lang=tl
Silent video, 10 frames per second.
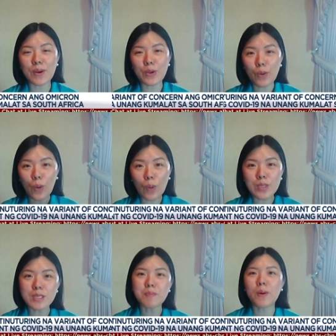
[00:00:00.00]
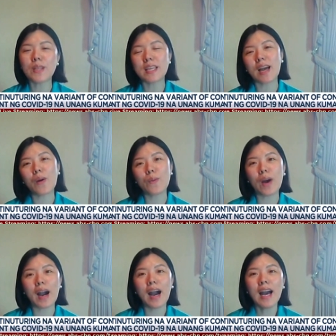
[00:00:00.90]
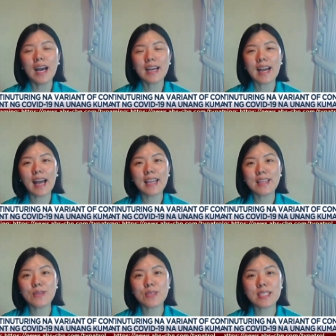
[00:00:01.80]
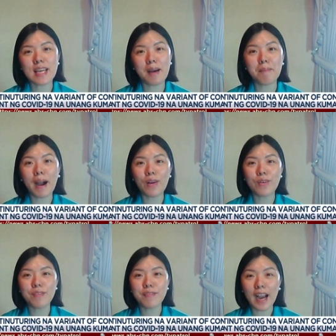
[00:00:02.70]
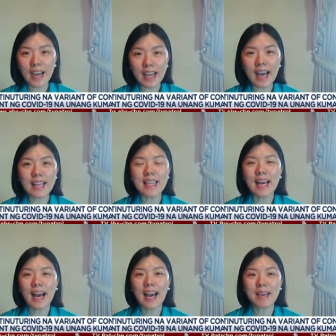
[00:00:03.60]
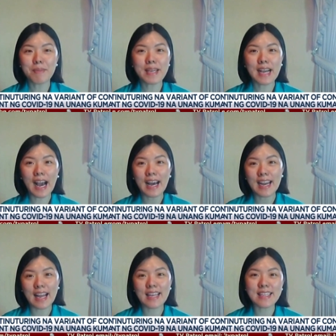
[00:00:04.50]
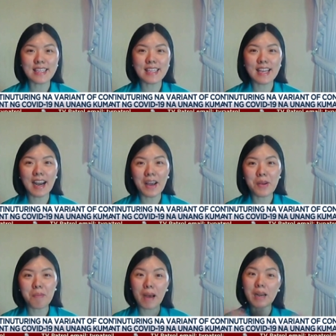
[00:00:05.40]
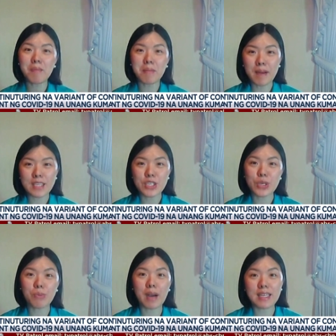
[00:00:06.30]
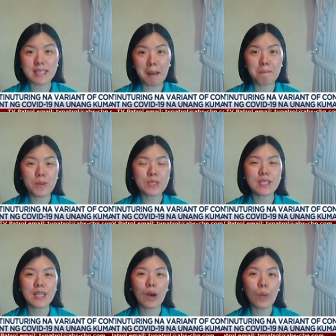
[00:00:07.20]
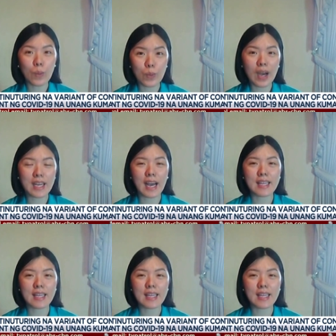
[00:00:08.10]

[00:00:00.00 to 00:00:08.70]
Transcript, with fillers: no or yung codes po na nakuha galing dun sa bagong variant ay pinag-aaralan din nila ngayon para ma-match yung mga samples na nakukuha